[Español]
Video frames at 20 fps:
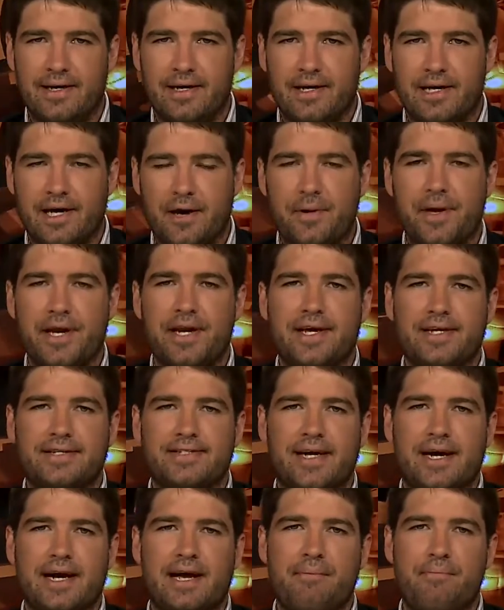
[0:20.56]
que viene de
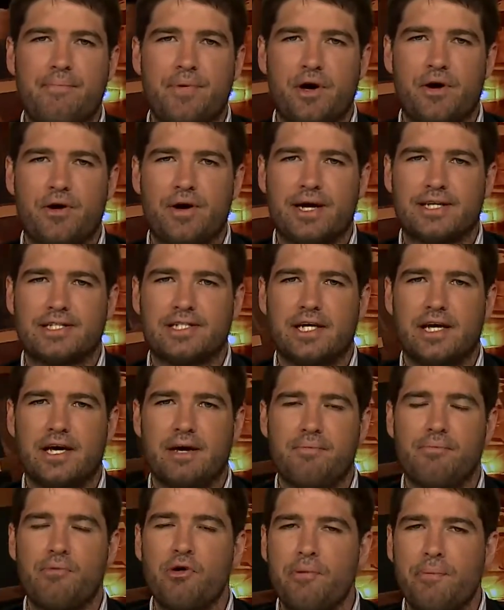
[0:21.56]
ser campeón
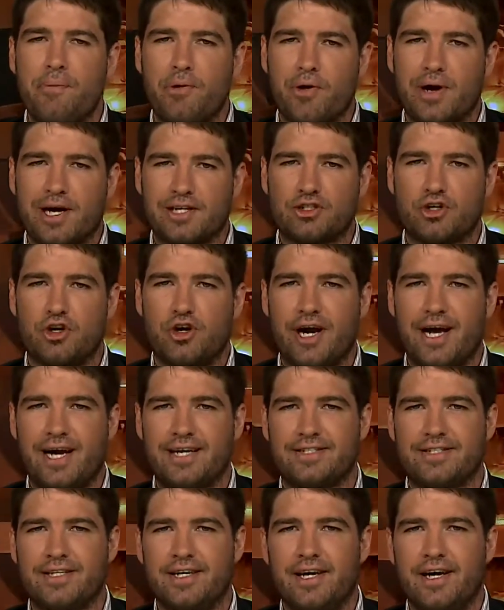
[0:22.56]
hace muy pocas
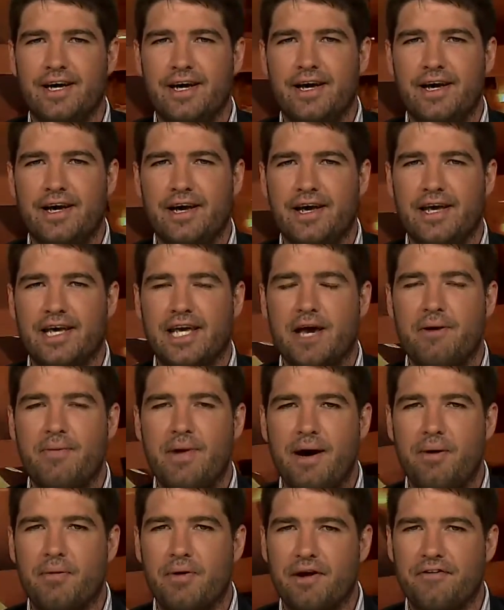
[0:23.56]
horas eh, y que
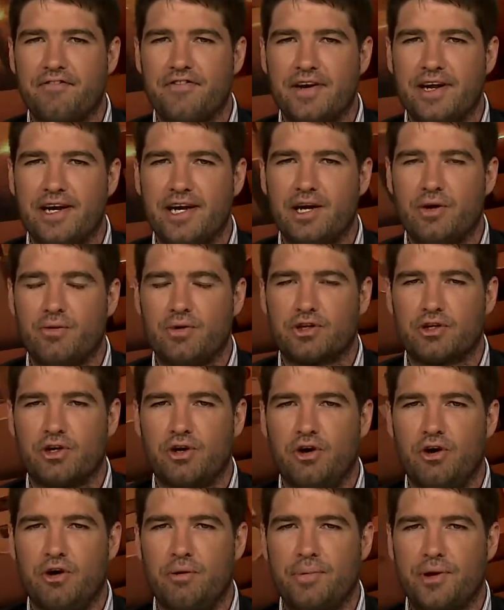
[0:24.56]
Blas Bonafini,
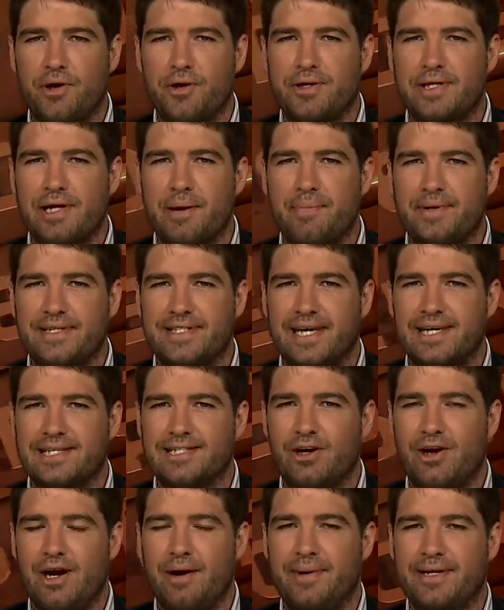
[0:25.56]
nuestro periodista
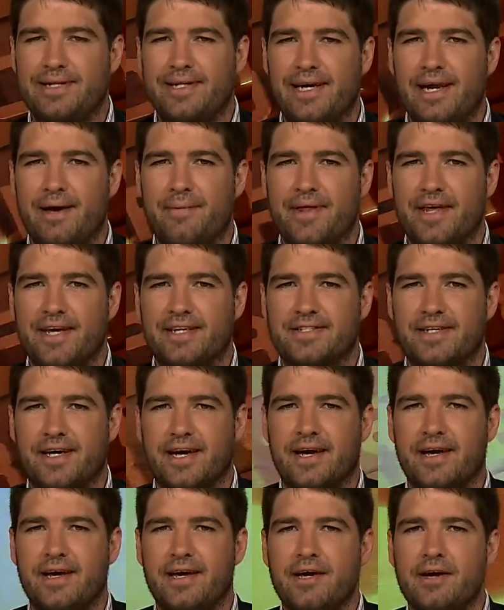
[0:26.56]
especializado en la materia, me
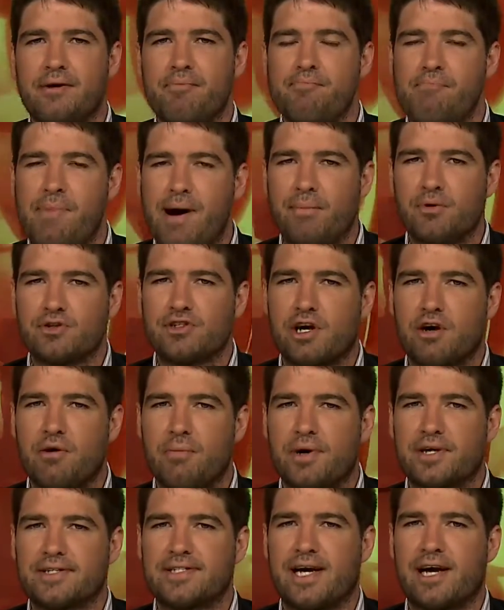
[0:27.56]
dice, vamos a
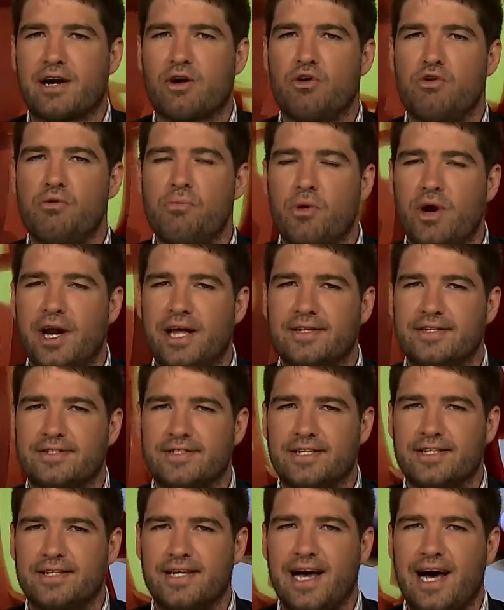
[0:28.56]
conversar con un volante
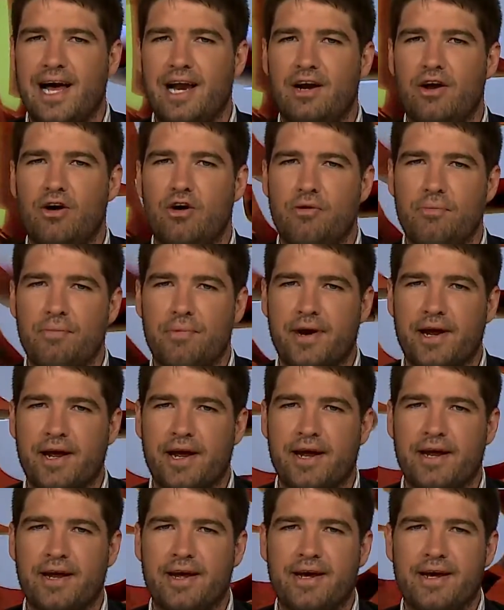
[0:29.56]
central,
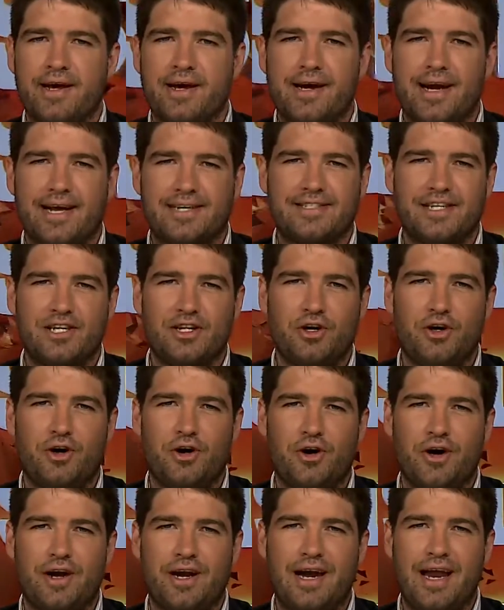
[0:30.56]
hombre
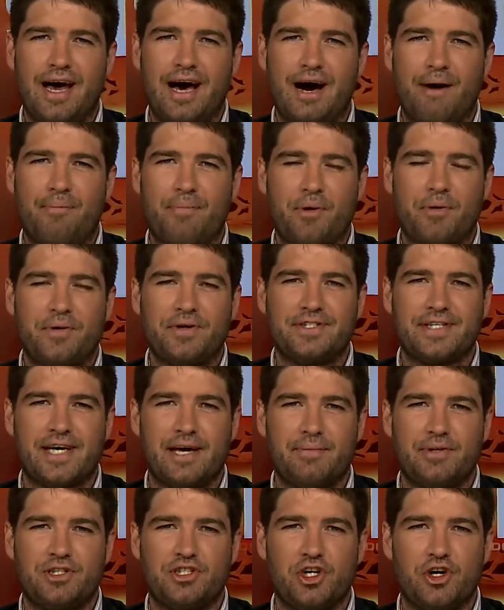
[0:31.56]
nacido en la provincia
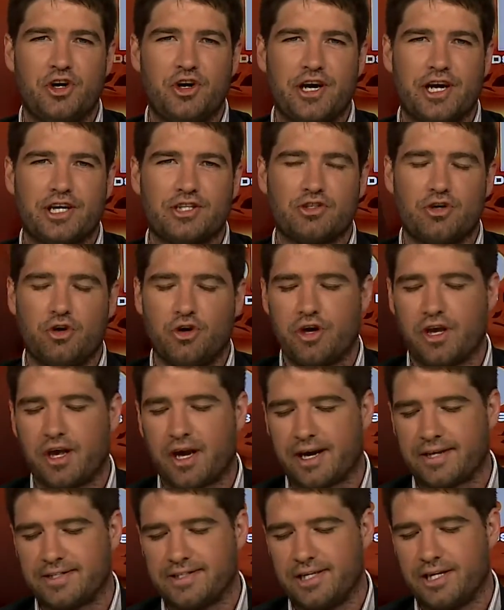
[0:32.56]
de Misiones,
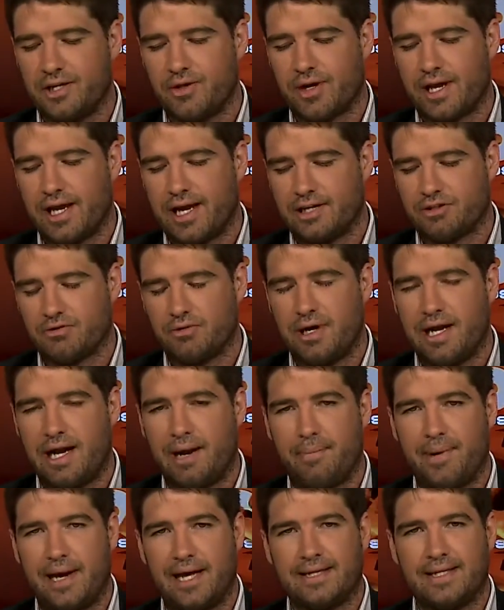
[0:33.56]
hoy residiendo aquí en la ciudad de
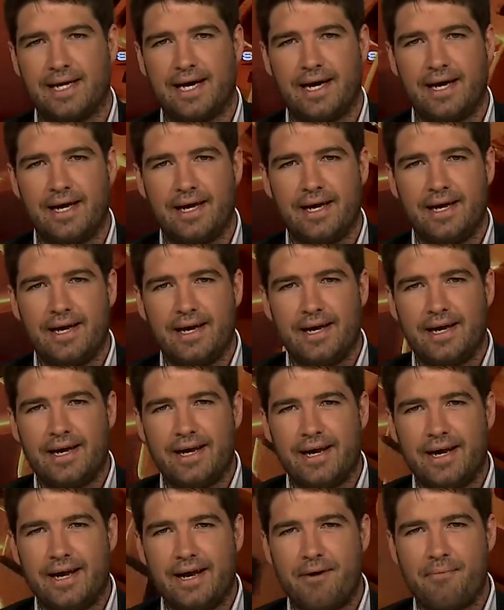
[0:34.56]
La Plata,
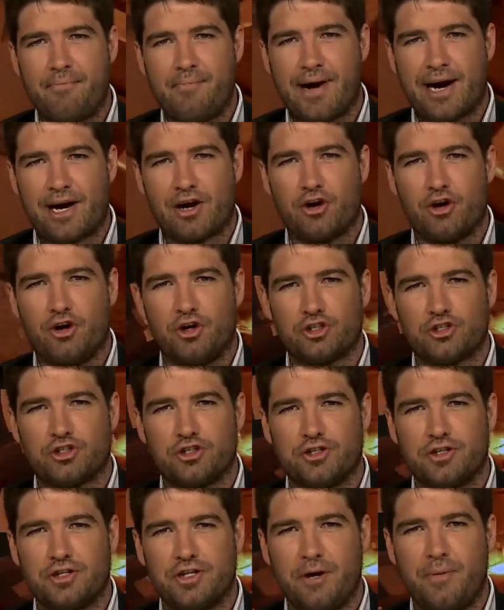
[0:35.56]
eh,
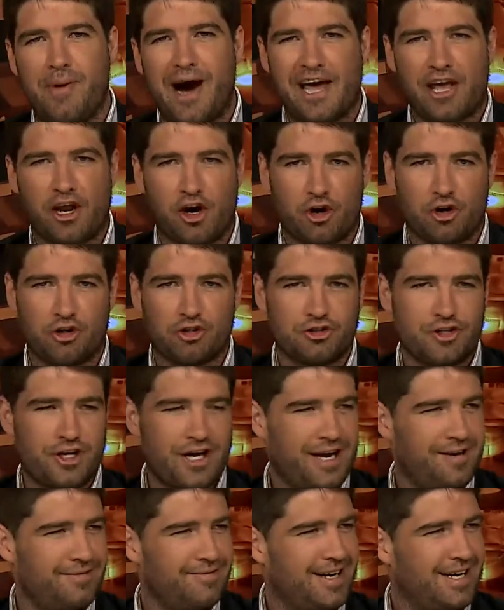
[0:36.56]
Marcos de Bairros,
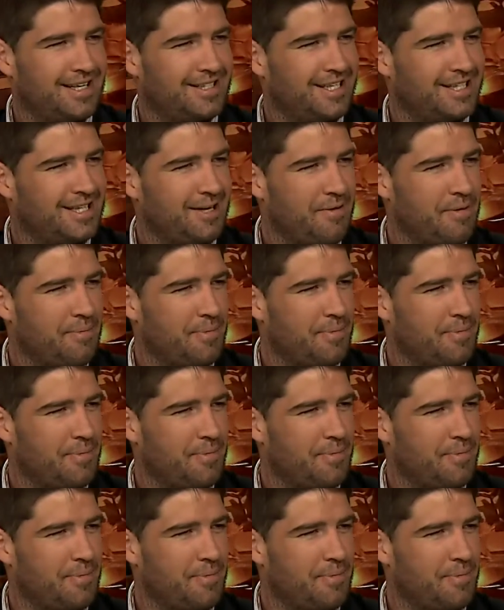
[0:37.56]
¿eh? así está bien